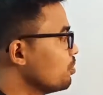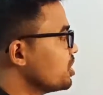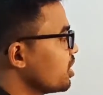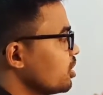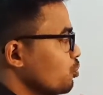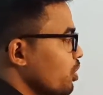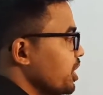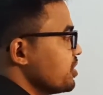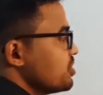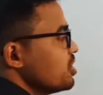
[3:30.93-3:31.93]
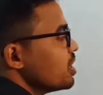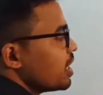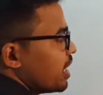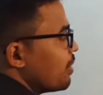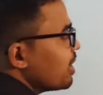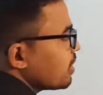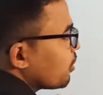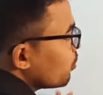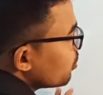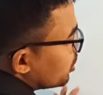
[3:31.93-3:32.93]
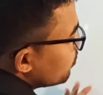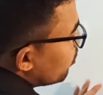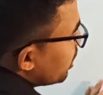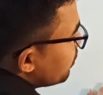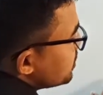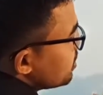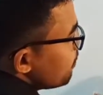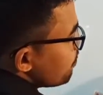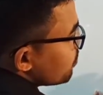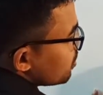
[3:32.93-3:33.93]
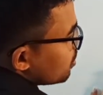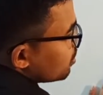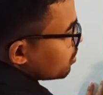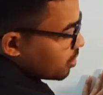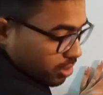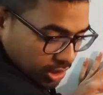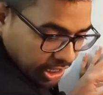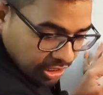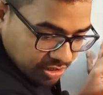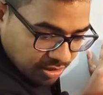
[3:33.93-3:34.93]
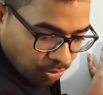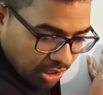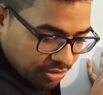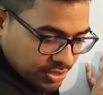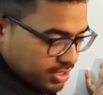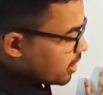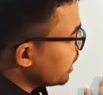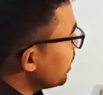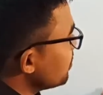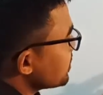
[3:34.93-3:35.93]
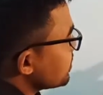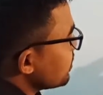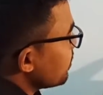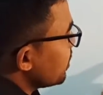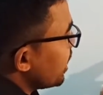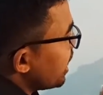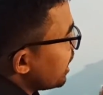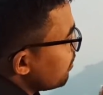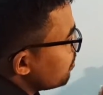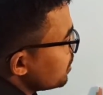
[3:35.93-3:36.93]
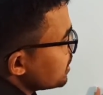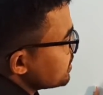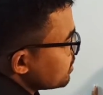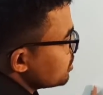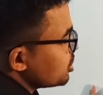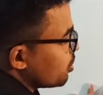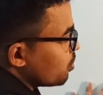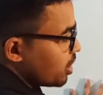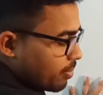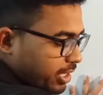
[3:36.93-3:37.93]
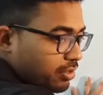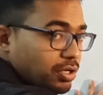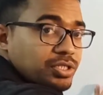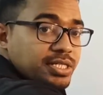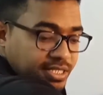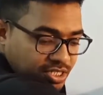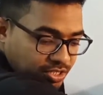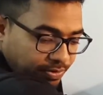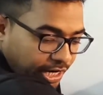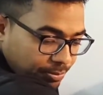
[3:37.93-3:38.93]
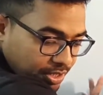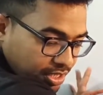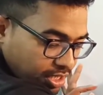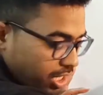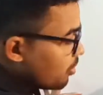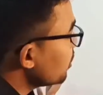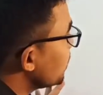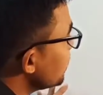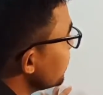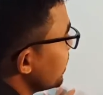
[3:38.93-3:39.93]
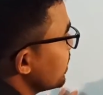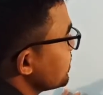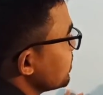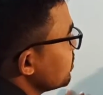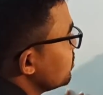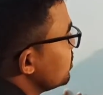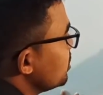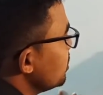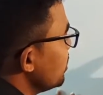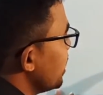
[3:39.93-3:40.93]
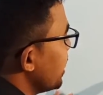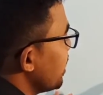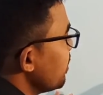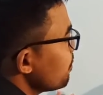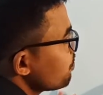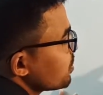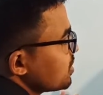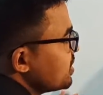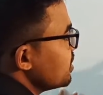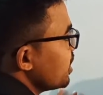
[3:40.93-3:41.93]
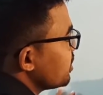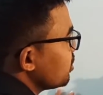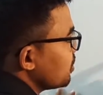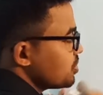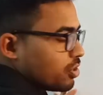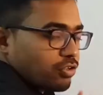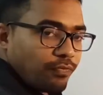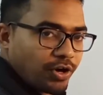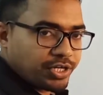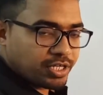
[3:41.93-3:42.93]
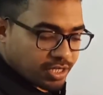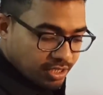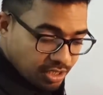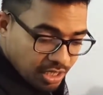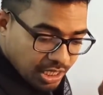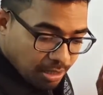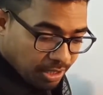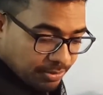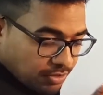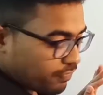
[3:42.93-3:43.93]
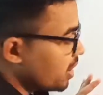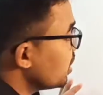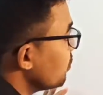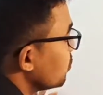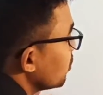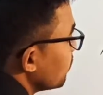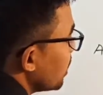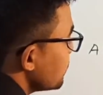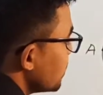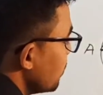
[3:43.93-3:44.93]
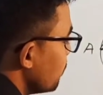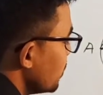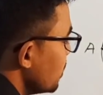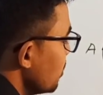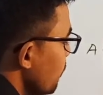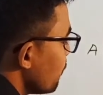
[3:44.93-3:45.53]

ছবিটা এখানে তুলে নিয়েছি এবার দেখো কি বলা রয়েছে এখানে যেটা বলা রয়েছে এবিসি এ বিসি যে কোনটার মান দেওয়া রয়েছে সিক্সটি ফাইভ ডিগ্রি এবং ডিএসি ডিএ সি এটা দেওয়া রয়েছে কত ফর্টি ডিগ্রি এবং আমাদের ফাইন্ড আউট করতে বলা হয়েছে কি বি